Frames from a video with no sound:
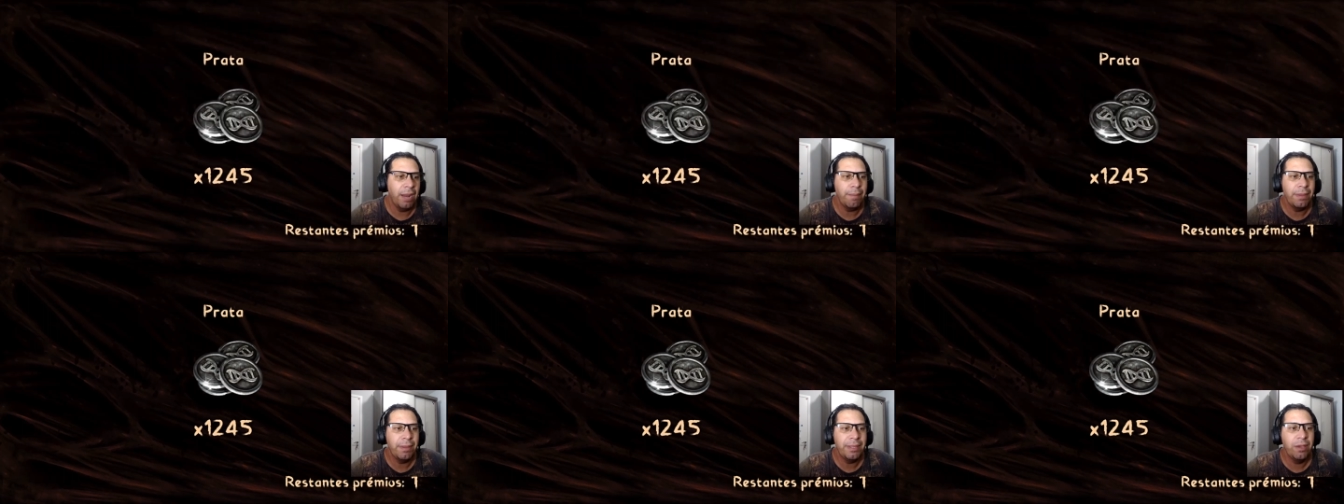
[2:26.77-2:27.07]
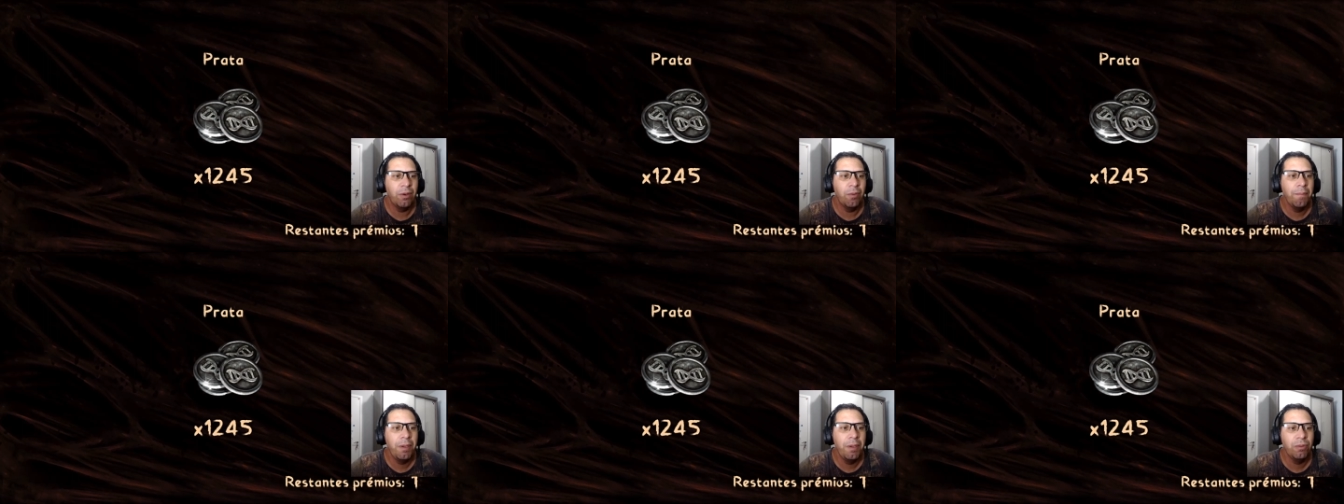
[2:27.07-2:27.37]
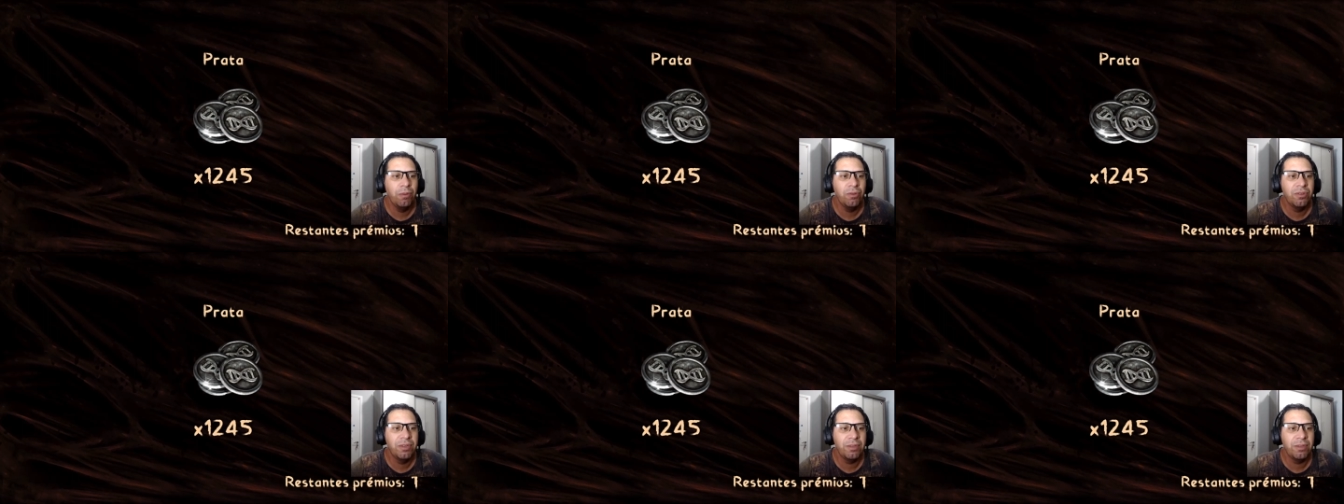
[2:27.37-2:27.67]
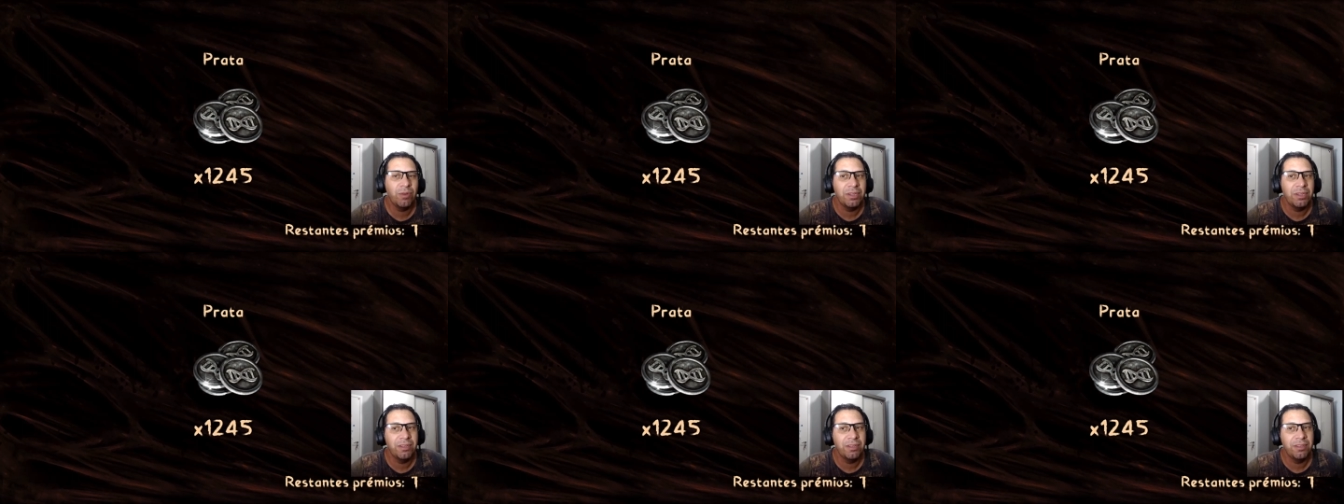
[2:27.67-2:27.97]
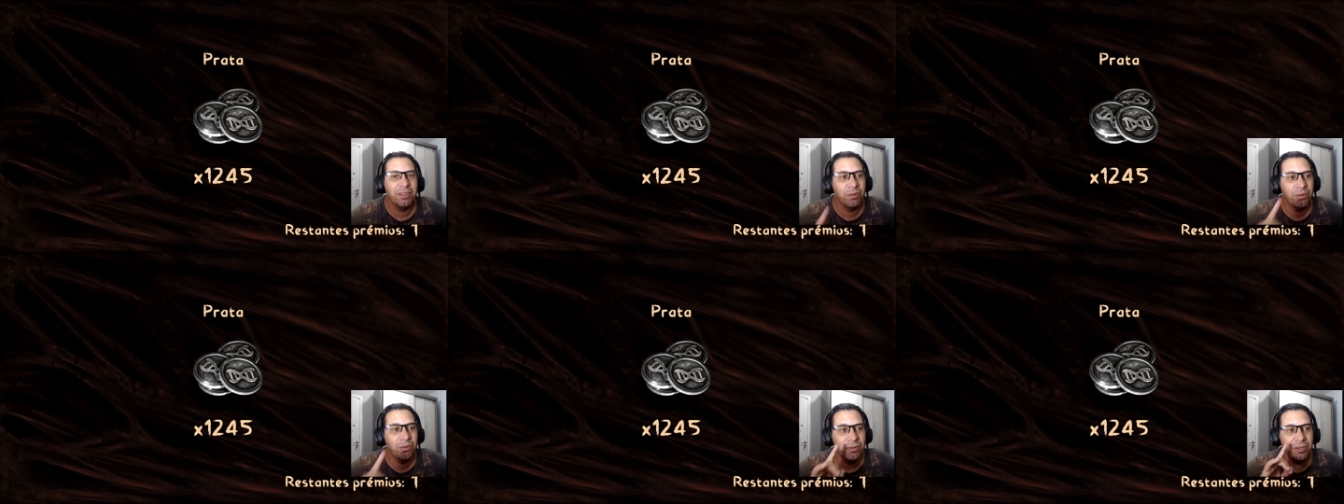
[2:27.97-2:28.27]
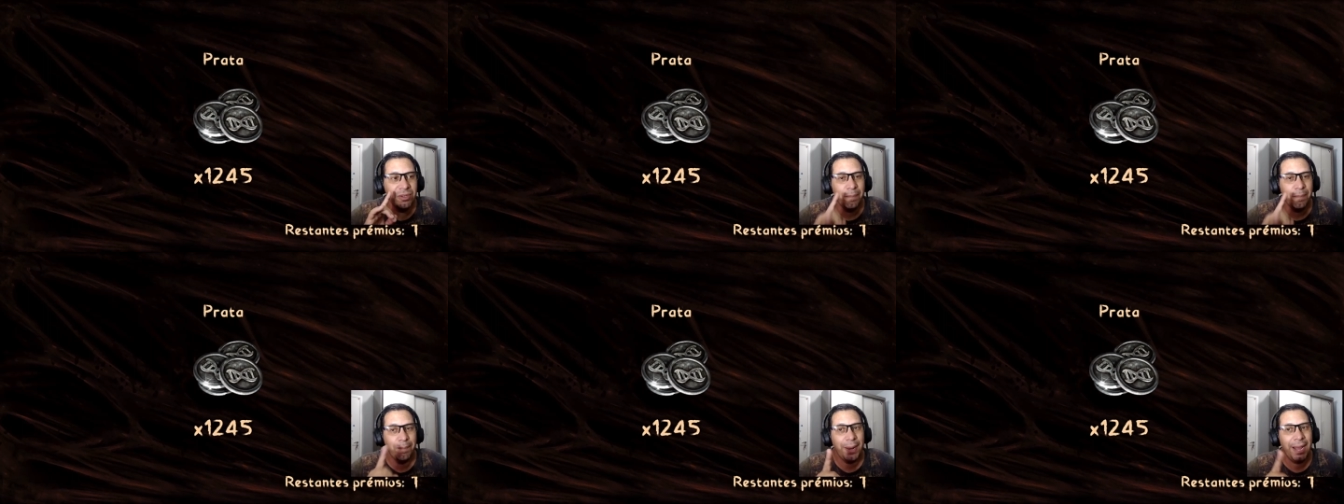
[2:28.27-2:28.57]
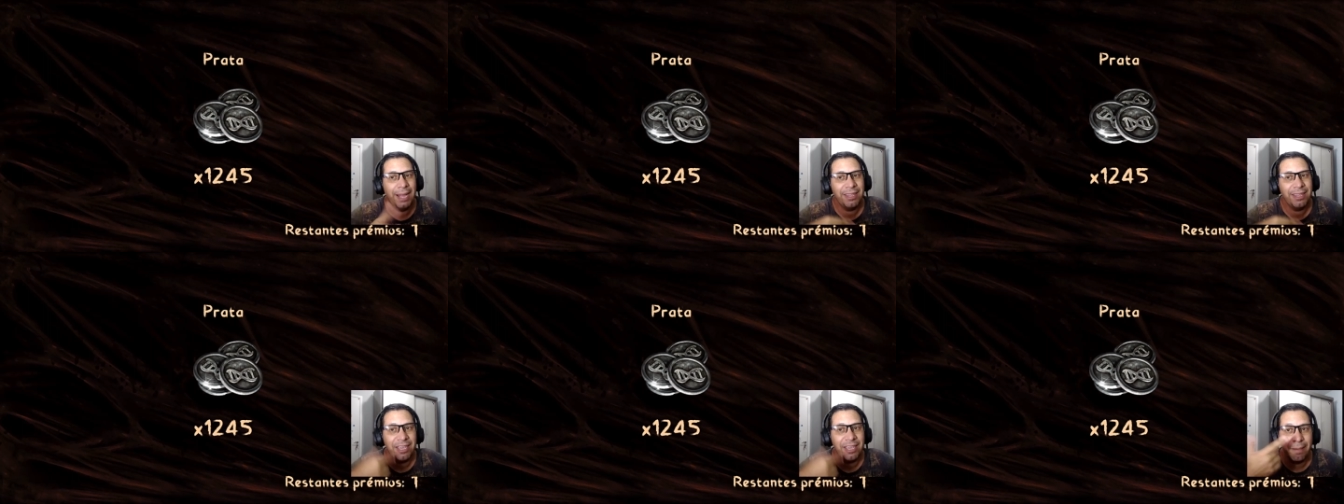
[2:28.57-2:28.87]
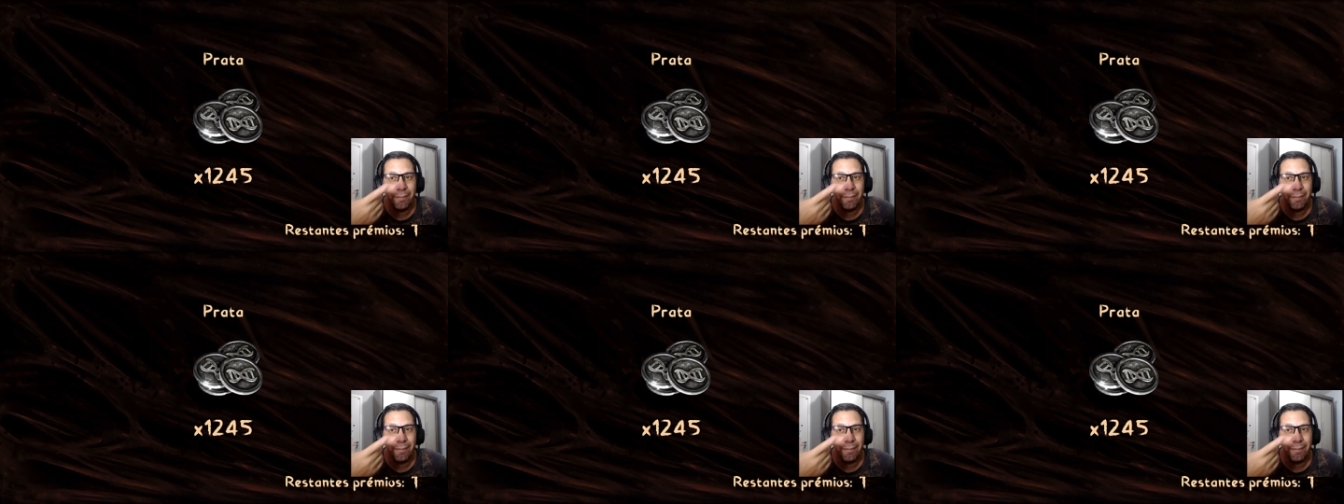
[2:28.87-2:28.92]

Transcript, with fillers: Ela me deu 1.255 de prata,